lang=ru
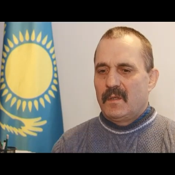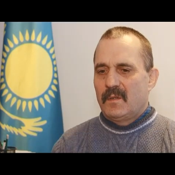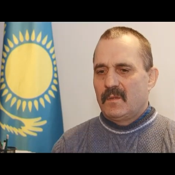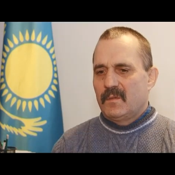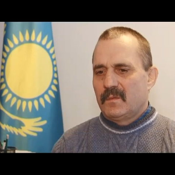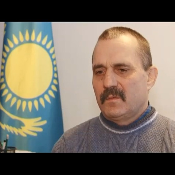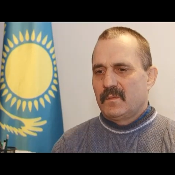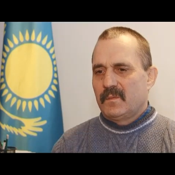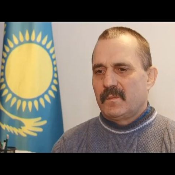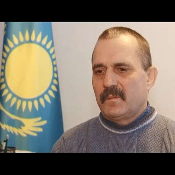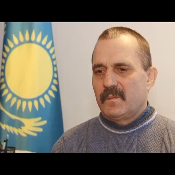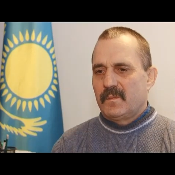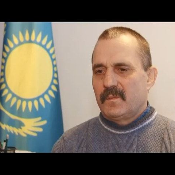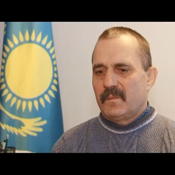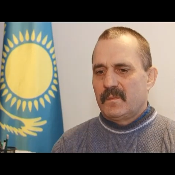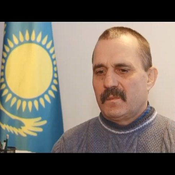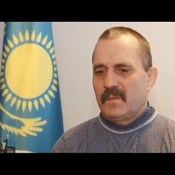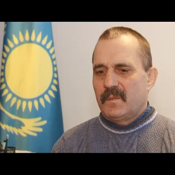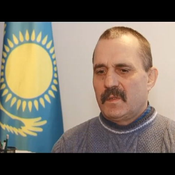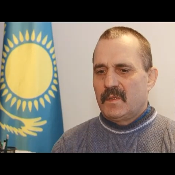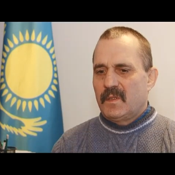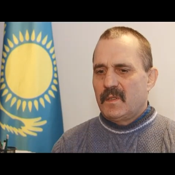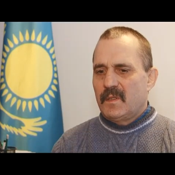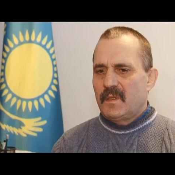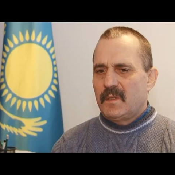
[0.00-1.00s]
Ну,
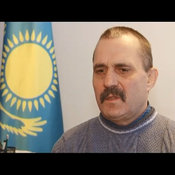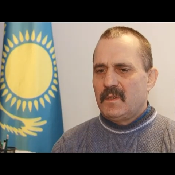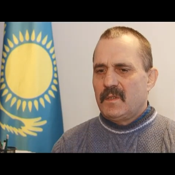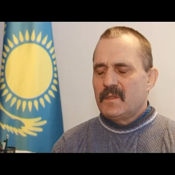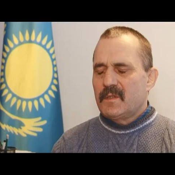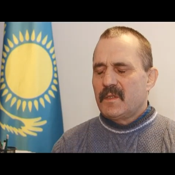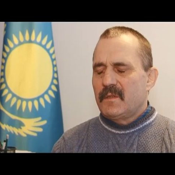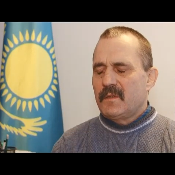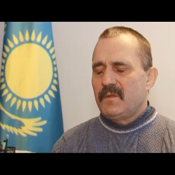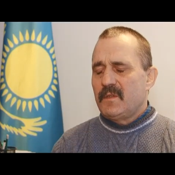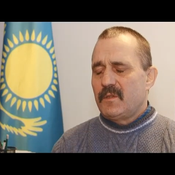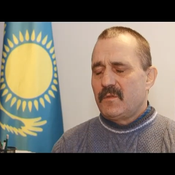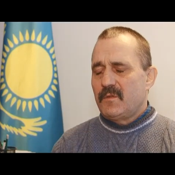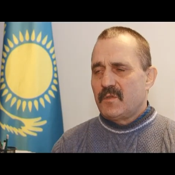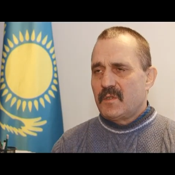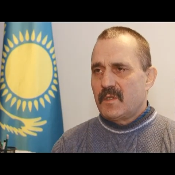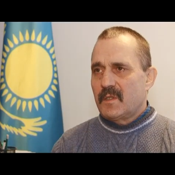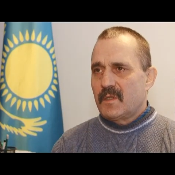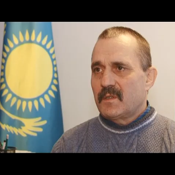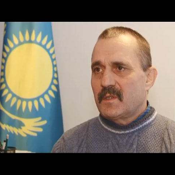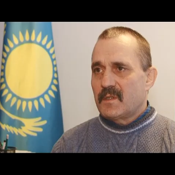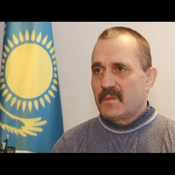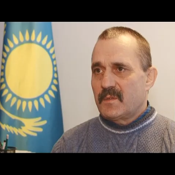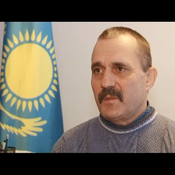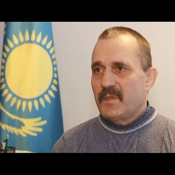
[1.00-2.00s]
это не
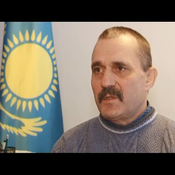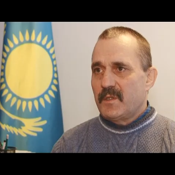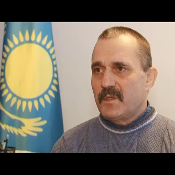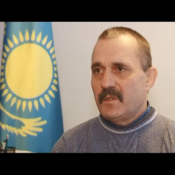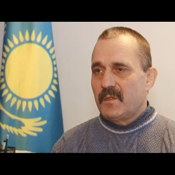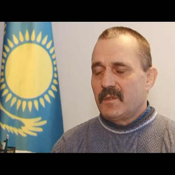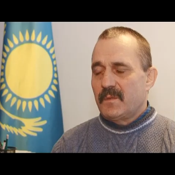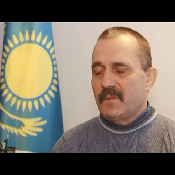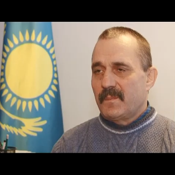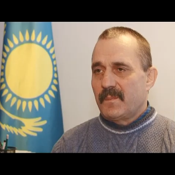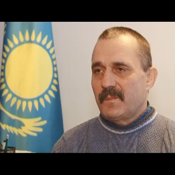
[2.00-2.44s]
от нас причина.